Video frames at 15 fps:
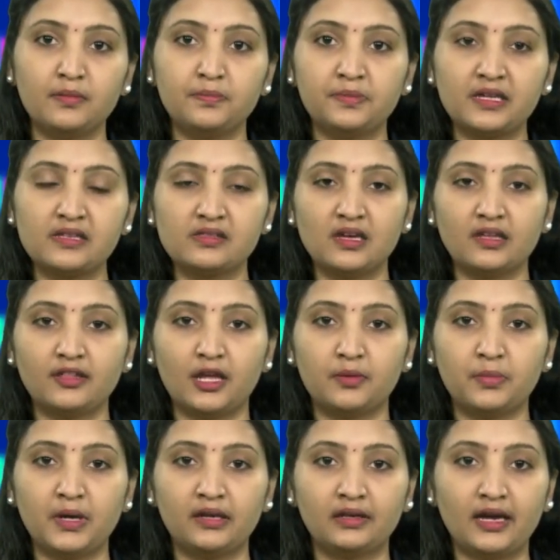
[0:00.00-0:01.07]
ప్రజా
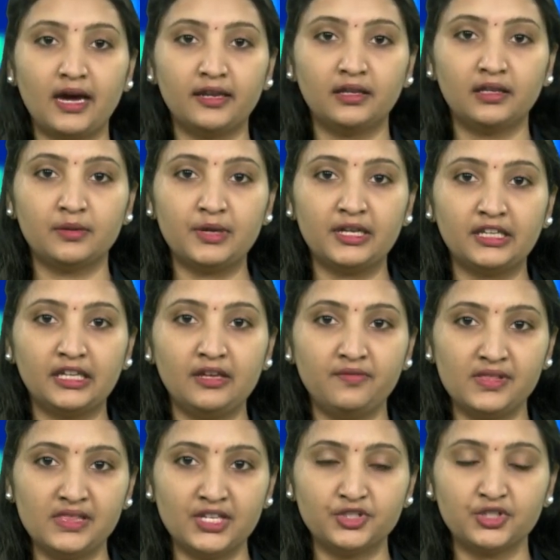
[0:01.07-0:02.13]
దర్బార్ కార్యక్రమానికి
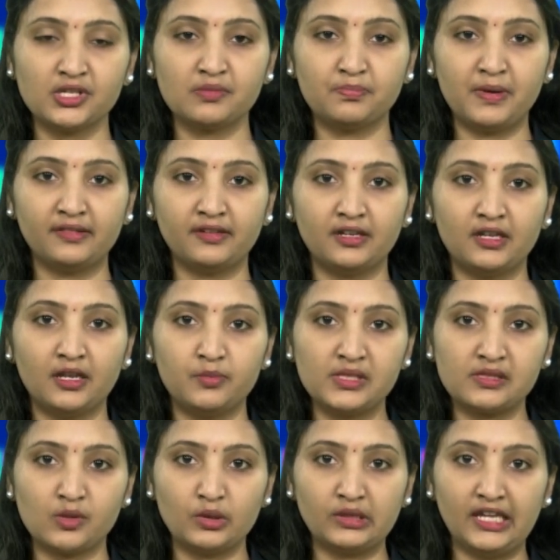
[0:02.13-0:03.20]
విశేష స్పందన
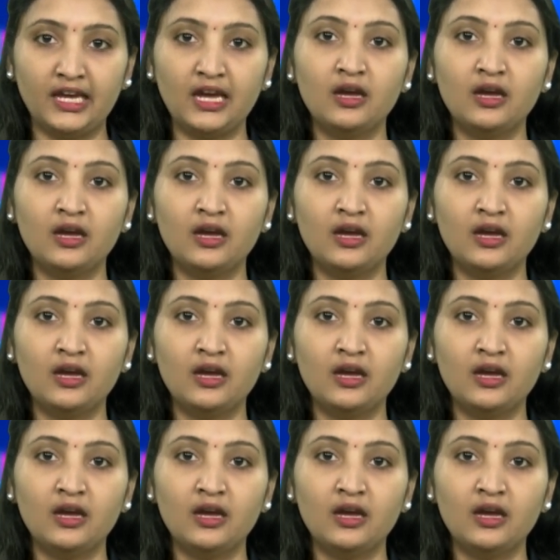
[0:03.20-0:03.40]
లభిస్తోంది